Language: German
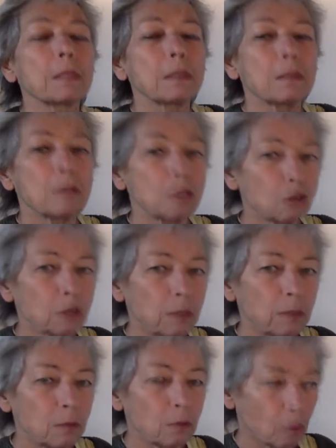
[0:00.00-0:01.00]
Sie
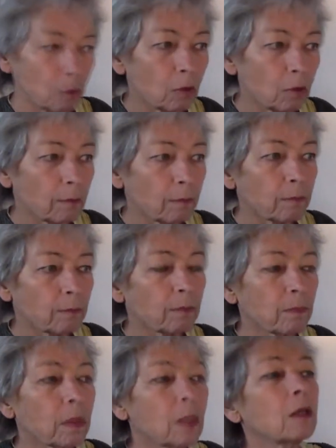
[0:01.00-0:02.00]
schrieb zurück,
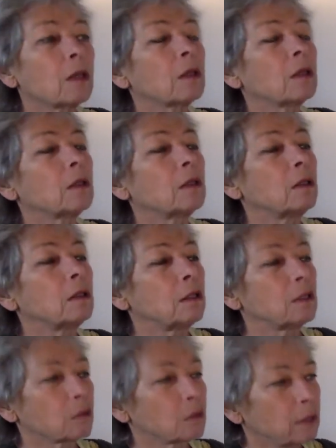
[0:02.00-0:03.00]

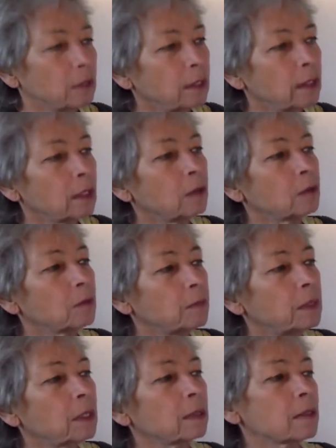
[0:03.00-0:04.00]
ich solle ihr und
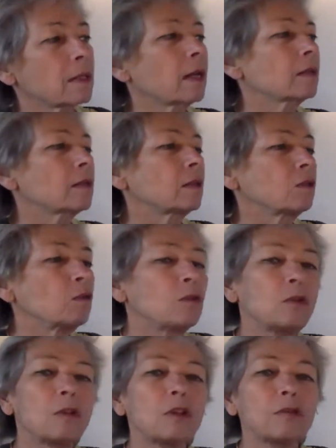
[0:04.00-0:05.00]
mir das Herz nicht
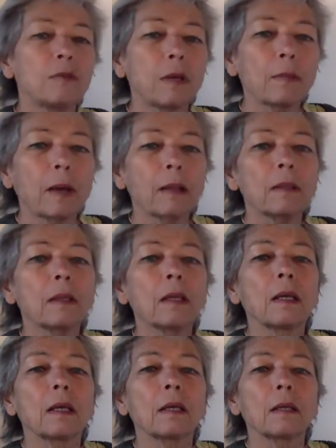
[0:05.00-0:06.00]
unnötig schwer machen,
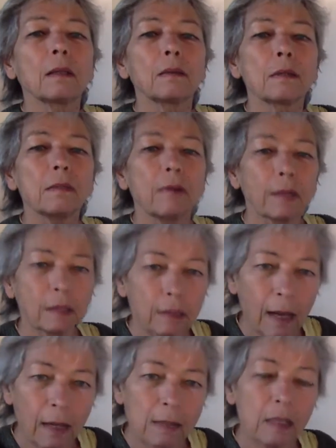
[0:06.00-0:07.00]
sie werde
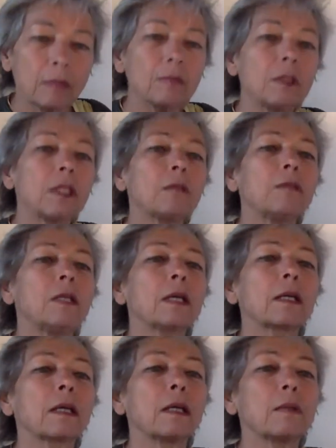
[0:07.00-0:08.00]
da sein, wenn ich
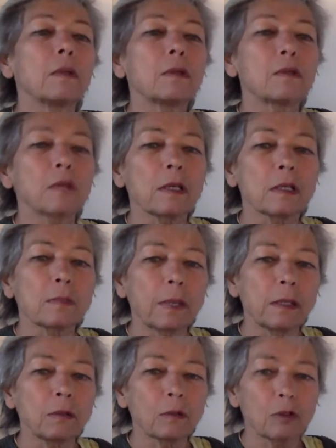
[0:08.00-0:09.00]
wiederkäme, sei es
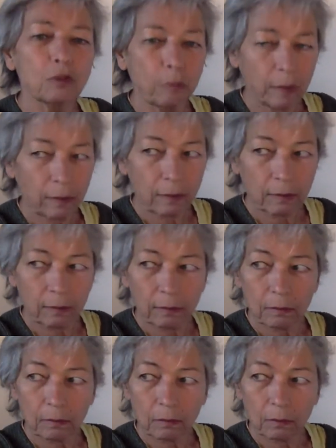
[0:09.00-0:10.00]
bald oder spät.
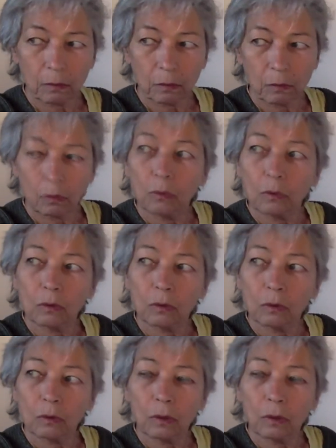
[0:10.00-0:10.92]
Und